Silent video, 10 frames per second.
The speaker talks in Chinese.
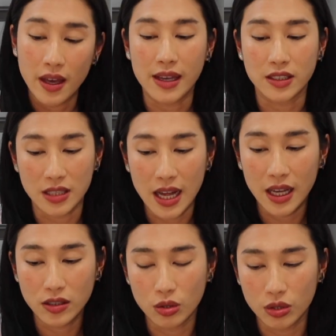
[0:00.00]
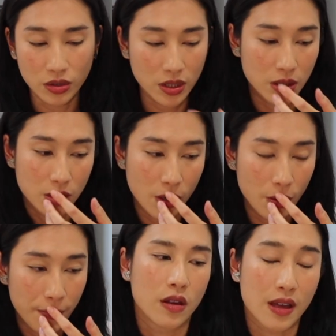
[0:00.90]
和沙拉这种东西的时候，
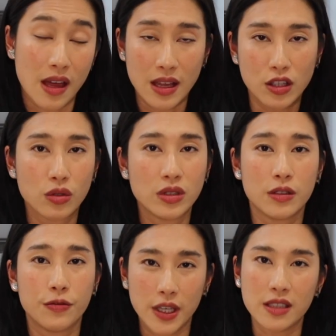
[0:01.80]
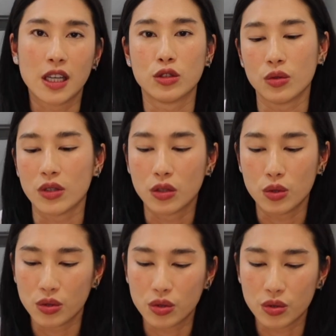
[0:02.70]
橄榄油是个非常重要的
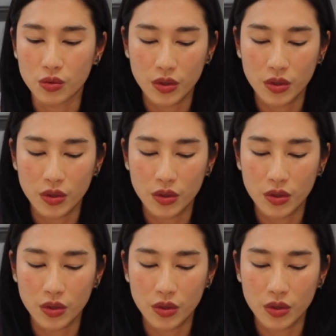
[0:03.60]
元素。